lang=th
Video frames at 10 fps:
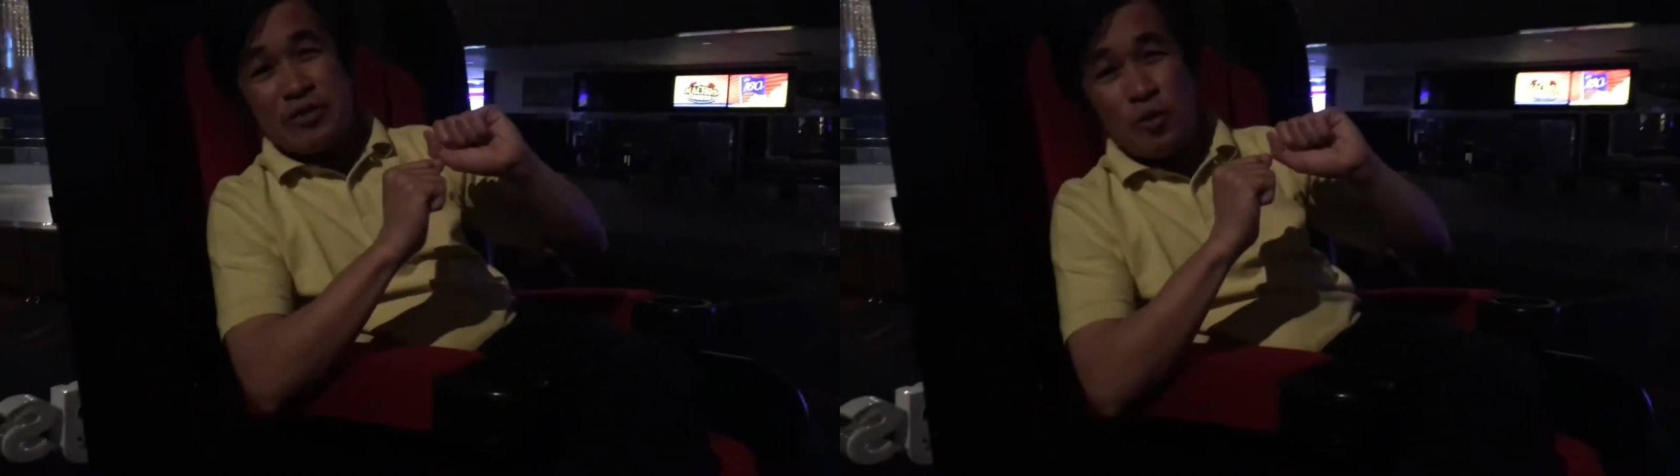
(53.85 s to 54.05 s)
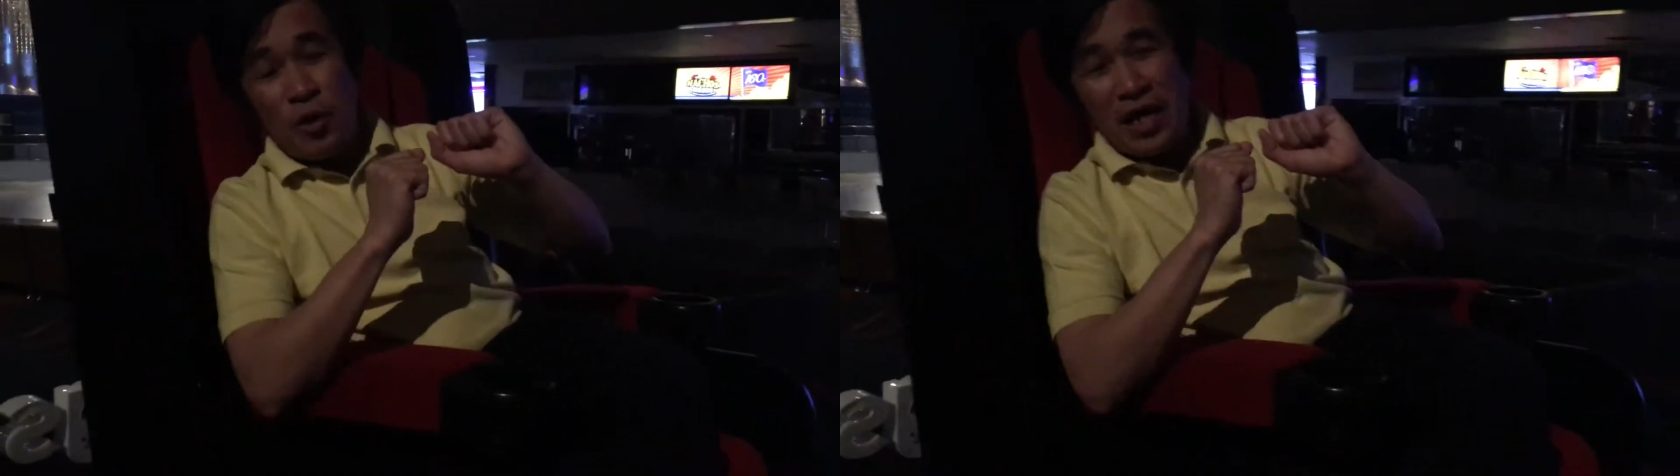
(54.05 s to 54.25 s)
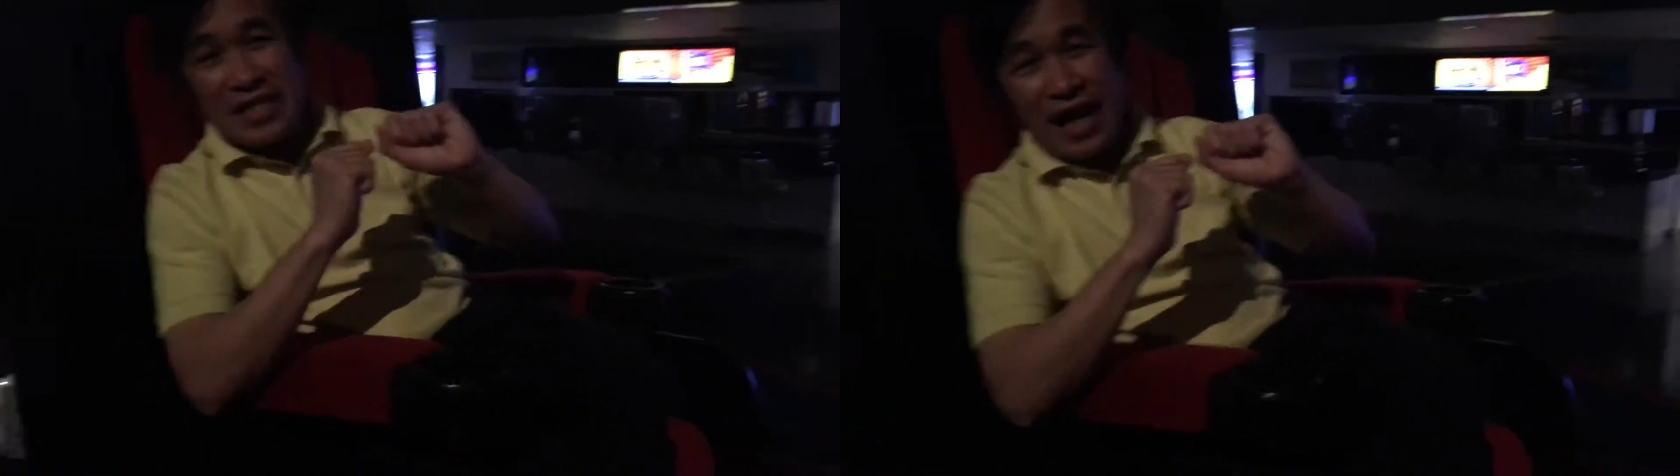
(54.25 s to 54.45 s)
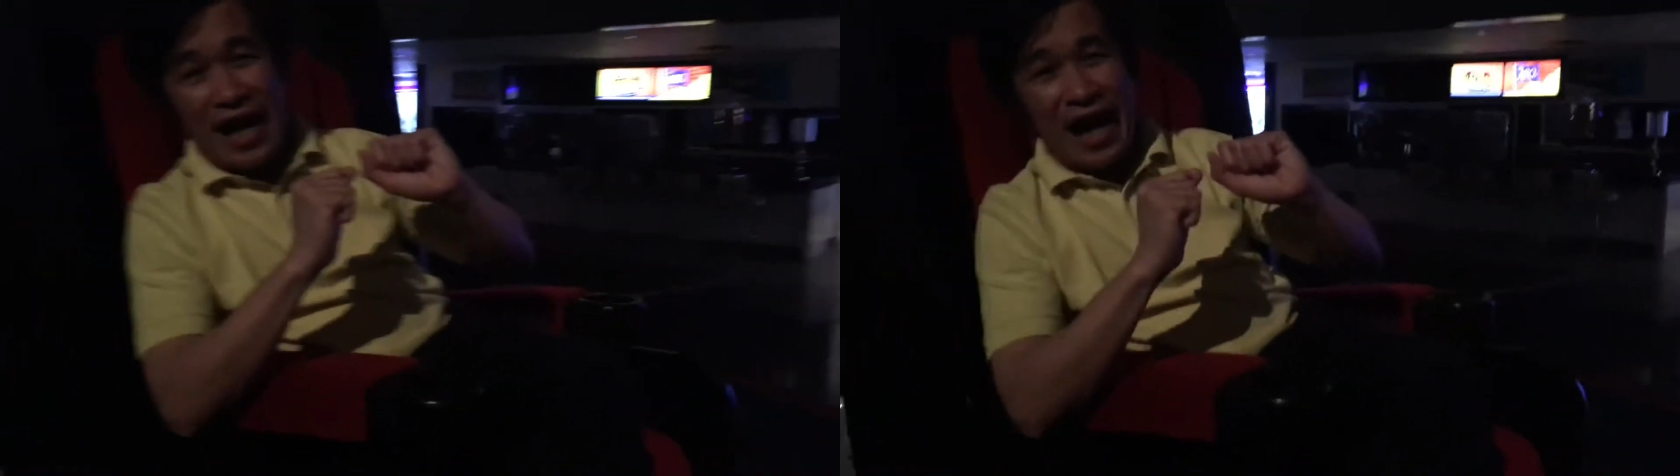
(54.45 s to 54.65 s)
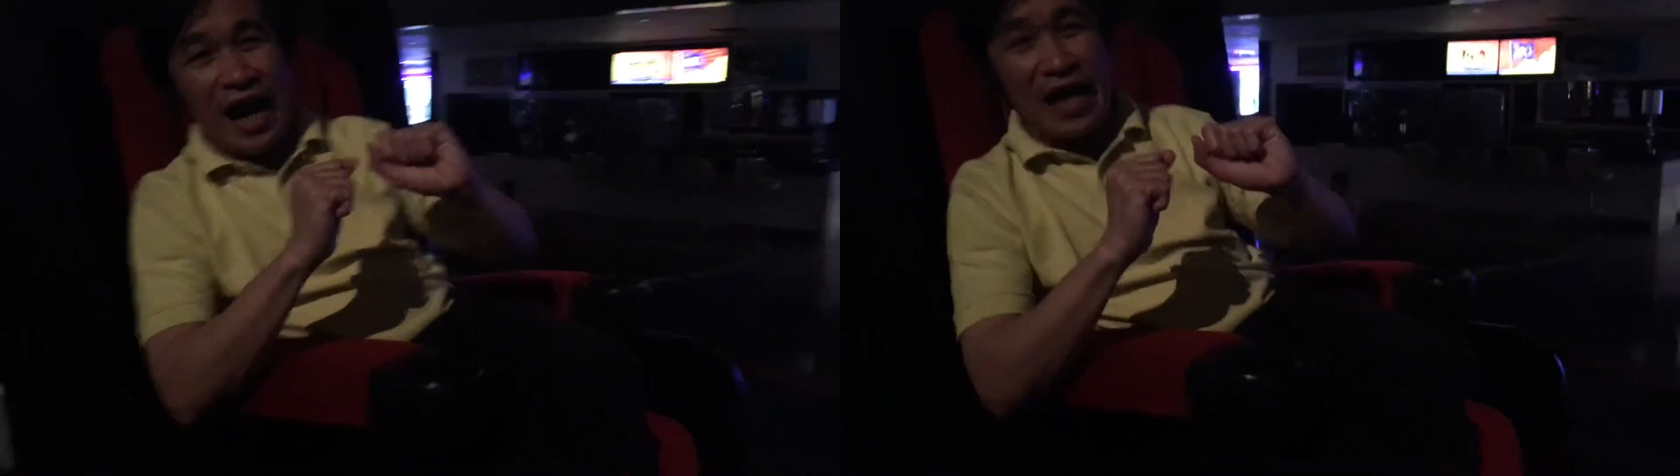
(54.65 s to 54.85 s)
ตัวเนื้อ
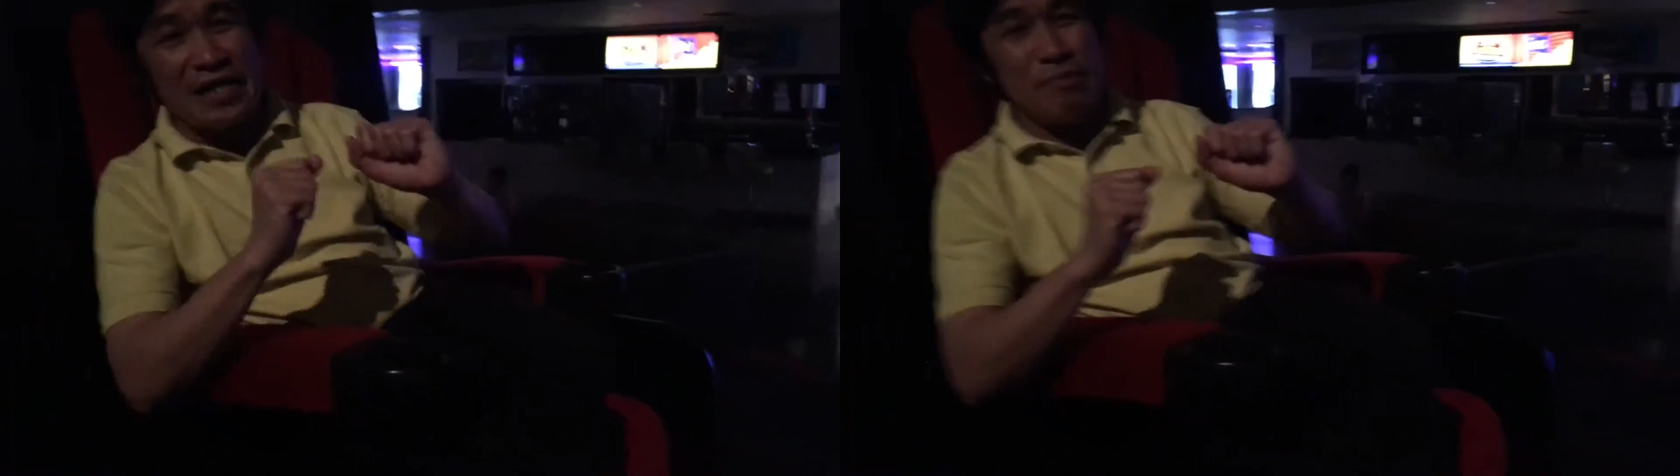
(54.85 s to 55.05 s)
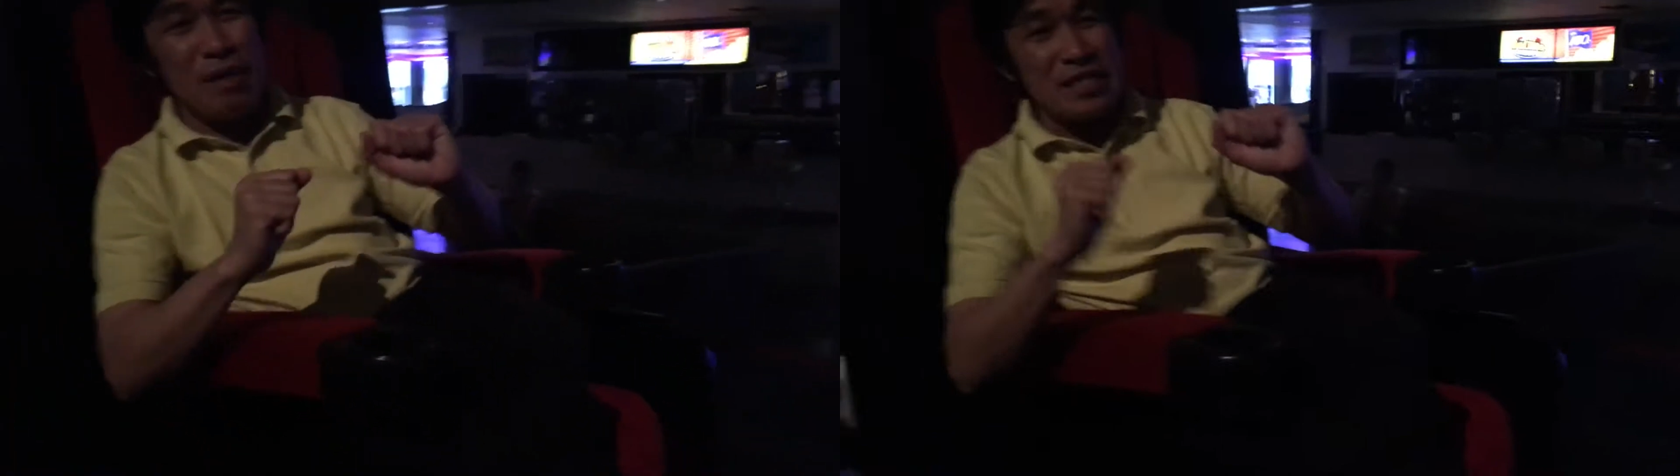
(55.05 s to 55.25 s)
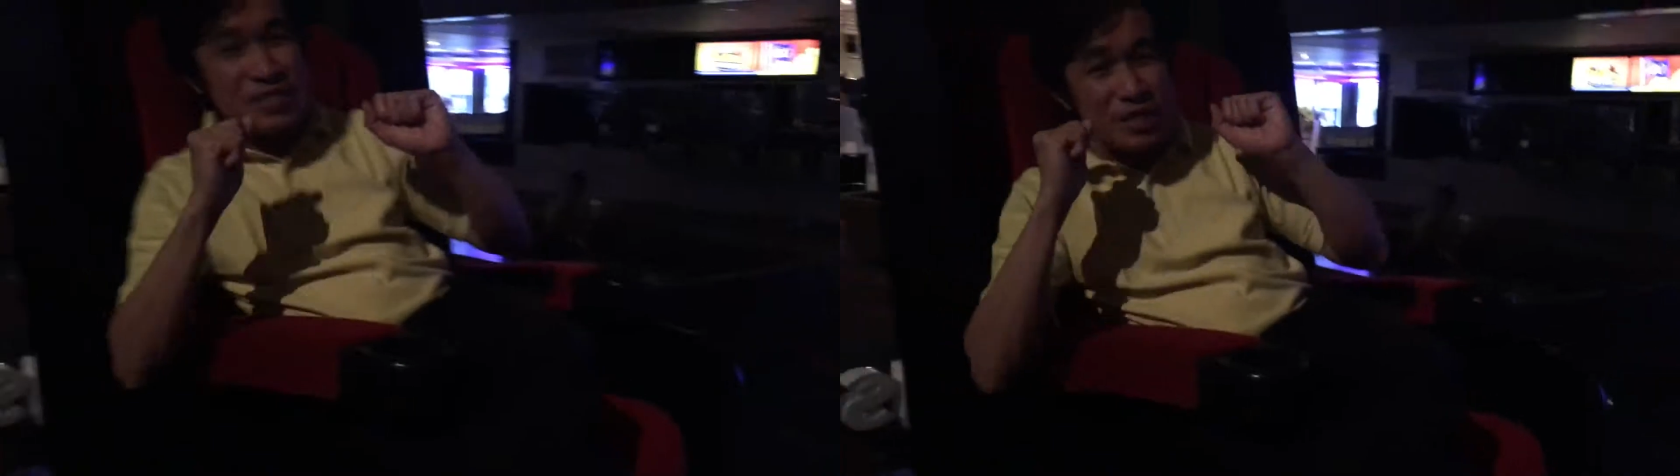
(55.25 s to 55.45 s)
หานี่มัน